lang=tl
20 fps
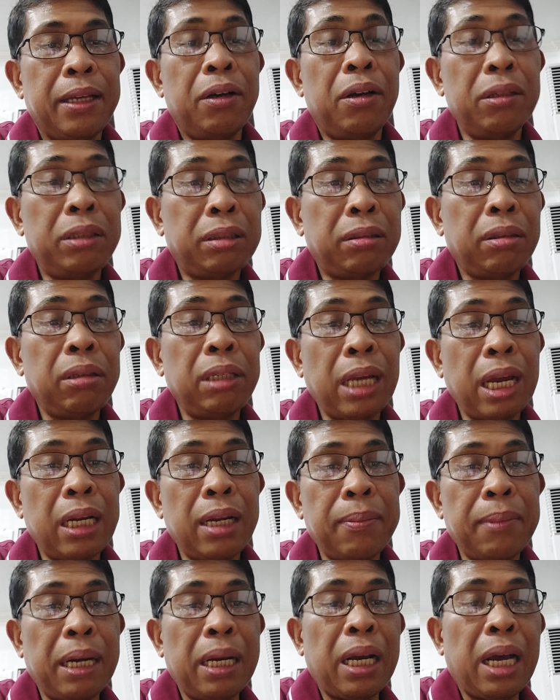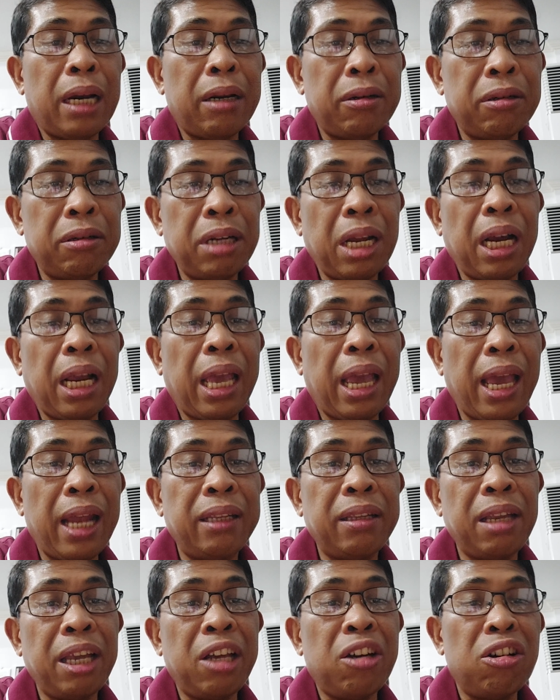Gusto niya na magkaroon ng
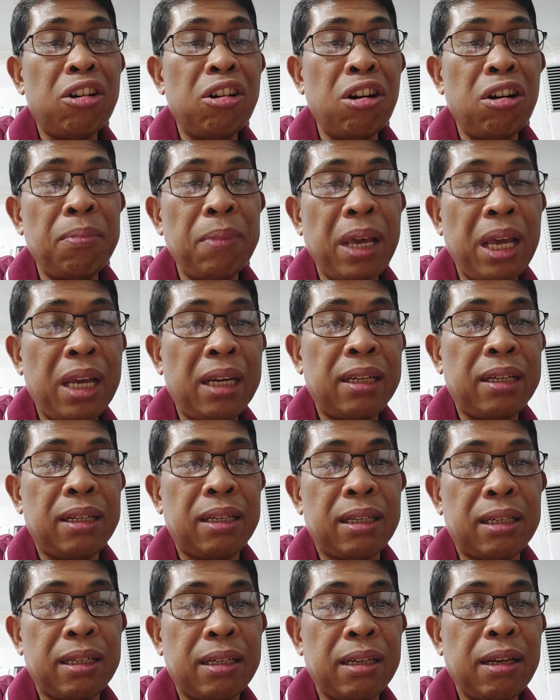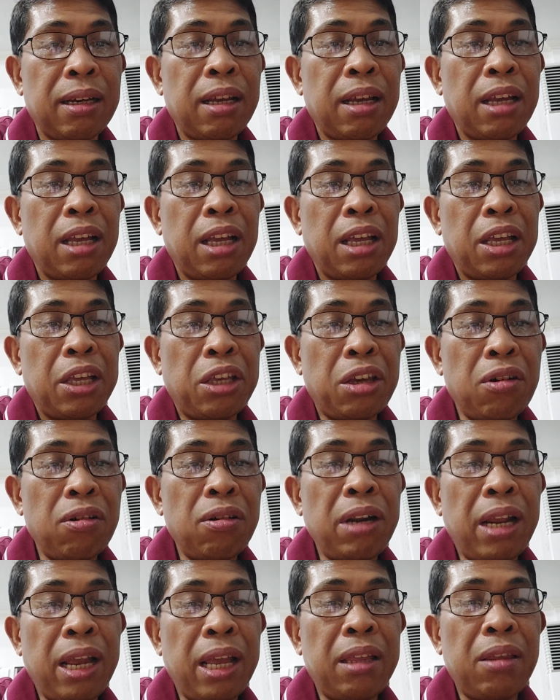Health Economics
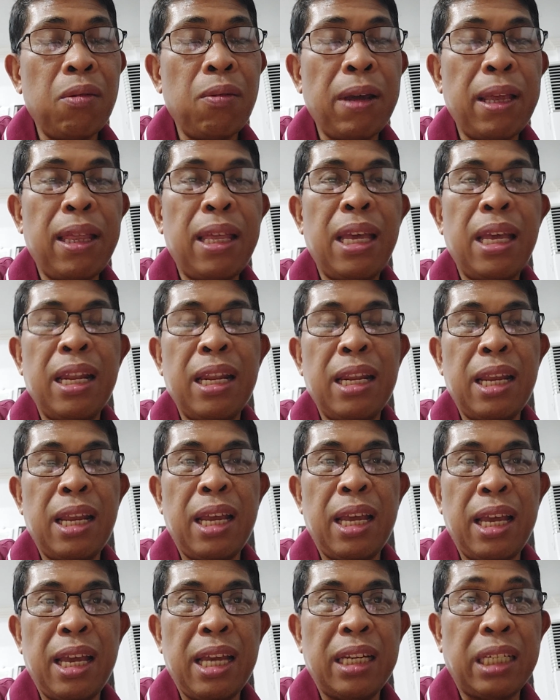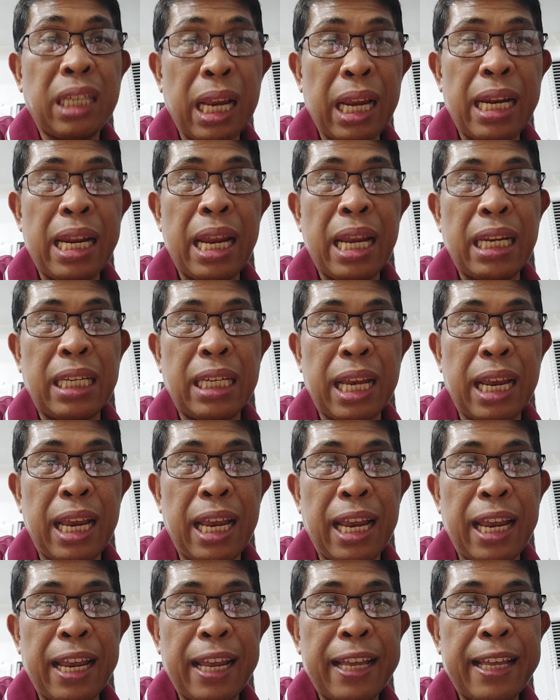Unit within the
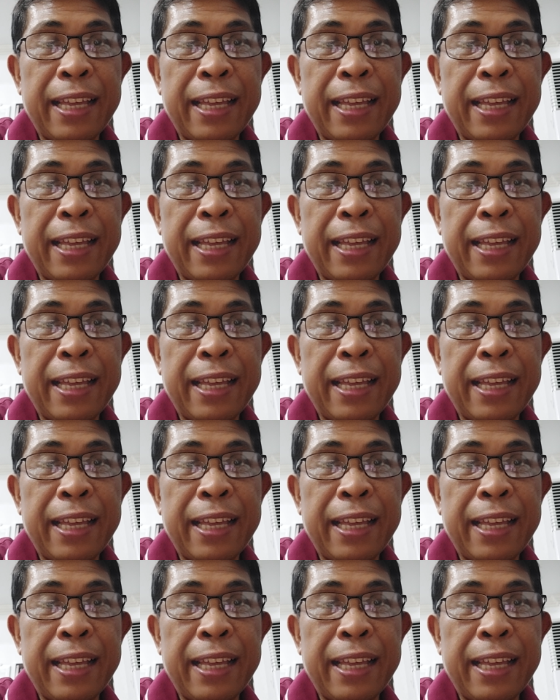CDC.